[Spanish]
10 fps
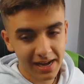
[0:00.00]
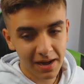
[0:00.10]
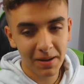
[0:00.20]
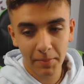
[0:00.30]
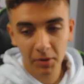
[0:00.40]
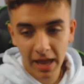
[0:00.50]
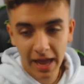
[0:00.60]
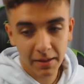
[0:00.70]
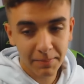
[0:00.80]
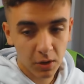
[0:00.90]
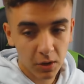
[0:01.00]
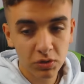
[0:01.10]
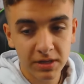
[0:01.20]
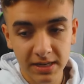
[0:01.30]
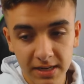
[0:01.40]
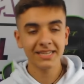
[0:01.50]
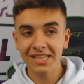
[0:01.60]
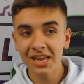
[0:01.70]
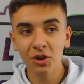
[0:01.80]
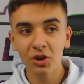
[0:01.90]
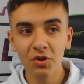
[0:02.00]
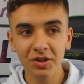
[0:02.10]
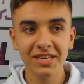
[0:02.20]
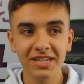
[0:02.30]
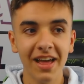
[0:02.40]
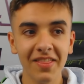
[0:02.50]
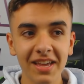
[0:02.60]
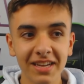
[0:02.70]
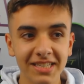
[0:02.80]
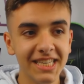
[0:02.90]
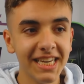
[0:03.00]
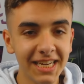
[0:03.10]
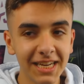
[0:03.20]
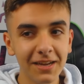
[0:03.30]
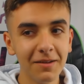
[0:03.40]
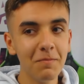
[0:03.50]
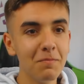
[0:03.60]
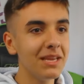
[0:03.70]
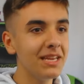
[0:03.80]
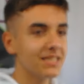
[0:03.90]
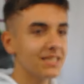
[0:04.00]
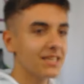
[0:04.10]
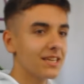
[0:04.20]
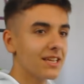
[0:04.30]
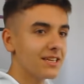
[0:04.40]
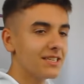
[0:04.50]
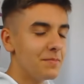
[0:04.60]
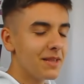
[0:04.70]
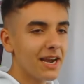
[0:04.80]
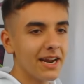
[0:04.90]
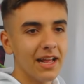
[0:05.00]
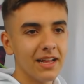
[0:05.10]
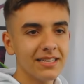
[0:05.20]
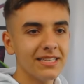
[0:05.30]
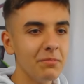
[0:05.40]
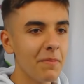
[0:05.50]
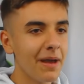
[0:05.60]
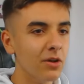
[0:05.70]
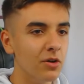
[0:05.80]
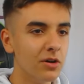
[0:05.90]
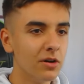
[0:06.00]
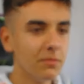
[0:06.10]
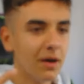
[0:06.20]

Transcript: vas a reemplazar, porque eh, me escuchas Ese estilo no es nadie sin mis, sin mi cara Sin mi mano